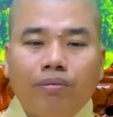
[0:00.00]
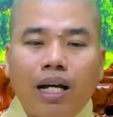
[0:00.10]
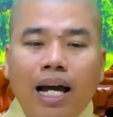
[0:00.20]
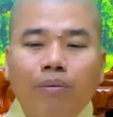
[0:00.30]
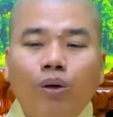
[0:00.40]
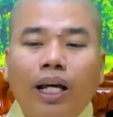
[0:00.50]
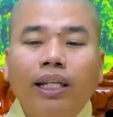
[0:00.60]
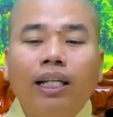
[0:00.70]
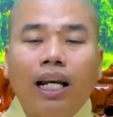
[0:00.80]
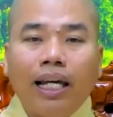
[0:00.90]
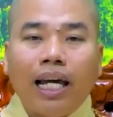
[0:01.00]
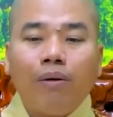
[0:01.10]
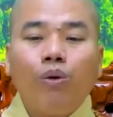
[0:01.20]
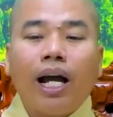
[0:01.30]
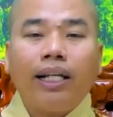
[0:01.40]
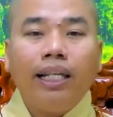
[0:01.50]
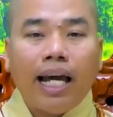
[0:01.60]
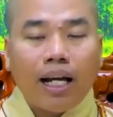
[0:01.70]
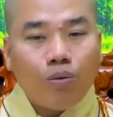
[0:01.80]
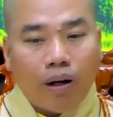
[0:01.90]
ai muốn lấy gì lấy ai muốn ăn gì
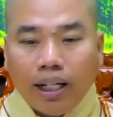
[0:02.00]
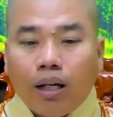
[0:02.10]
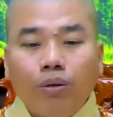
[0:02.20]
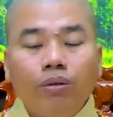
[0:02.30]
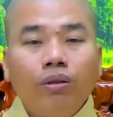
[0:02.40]
ăn không phải đâu